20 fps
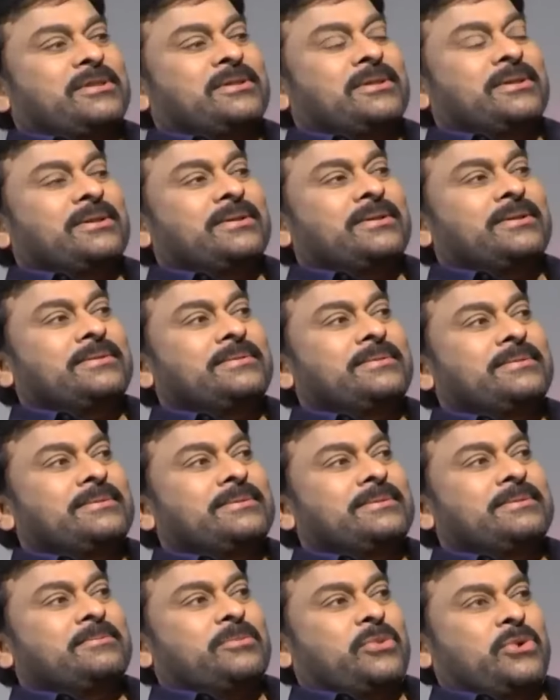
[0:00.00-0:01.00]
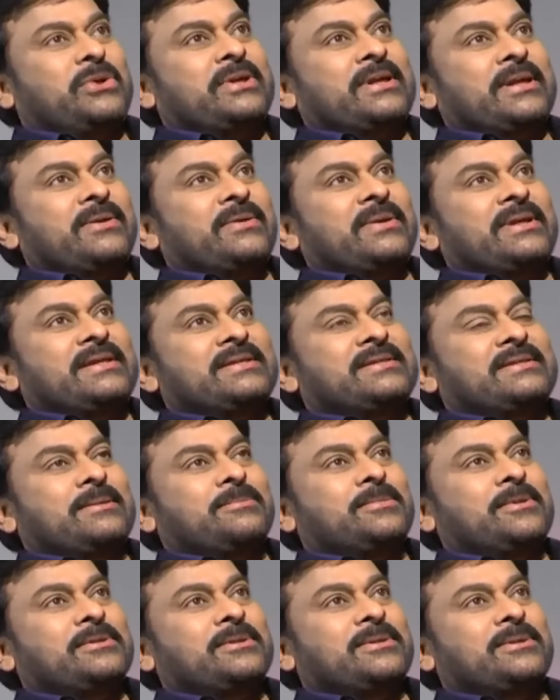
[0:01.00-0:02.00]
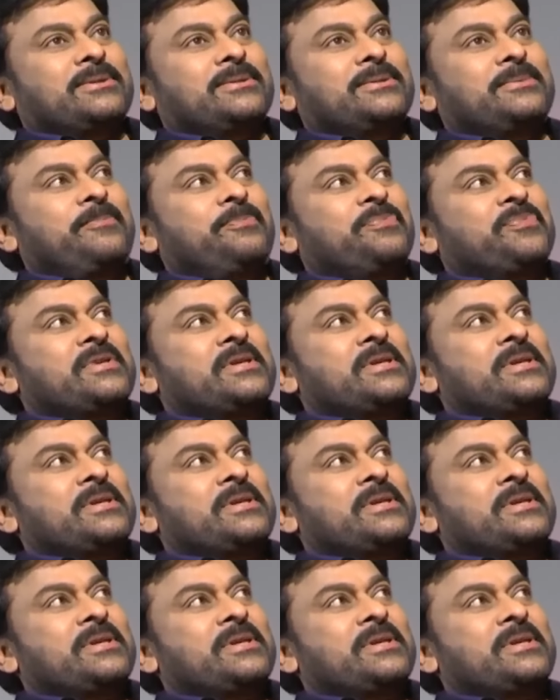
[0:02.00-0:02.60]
తెలుస్తుంది ఇది తెలుగు కథ అని ఇందులో